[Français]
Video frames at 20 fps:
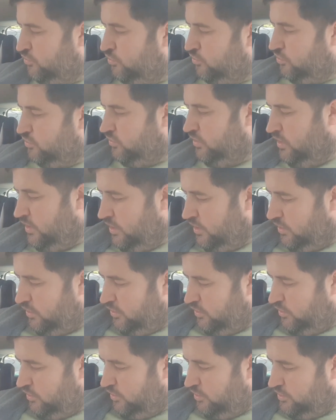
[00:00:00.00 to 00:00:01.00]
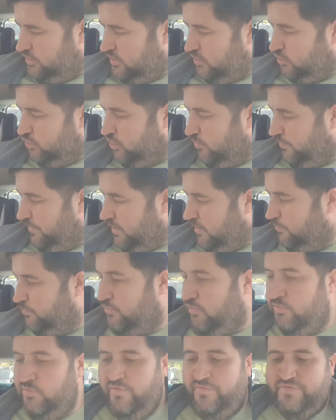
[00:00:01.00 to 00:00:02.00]
Donc euh, j'ai récupéré
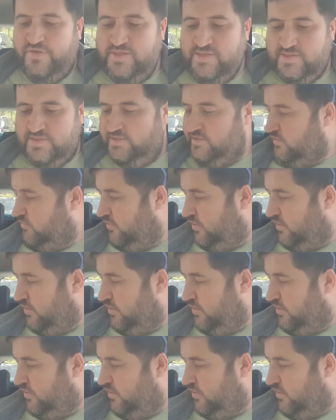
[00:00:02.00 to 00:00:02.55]
pour mon fils,